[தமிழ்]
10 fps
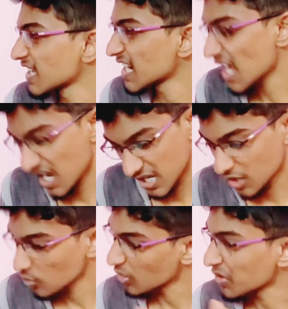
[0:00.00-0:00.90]
சரிடா
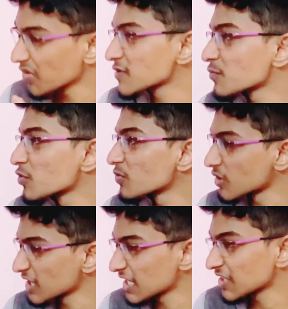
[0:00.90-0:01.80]
எனக்கு ஒரே ஒரு
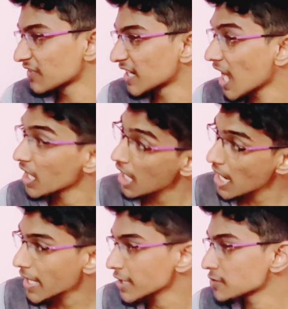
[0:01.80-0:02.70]
ஸ்பூன் மட்டும் எடுத்து
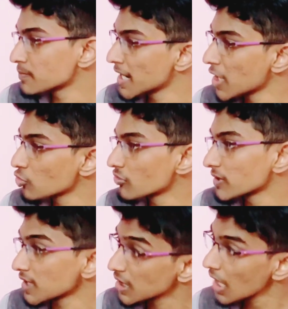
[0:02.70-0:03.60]
வைடா நான் நாளைக்கு
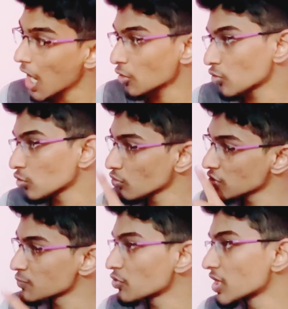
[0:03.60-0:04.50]
பிரியாணி கொண்டு வந்தேன்னா
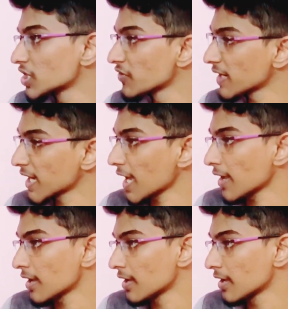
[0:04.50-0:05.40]
நான் உனக்கு ஒரு ஸ்பூன் தாரேன்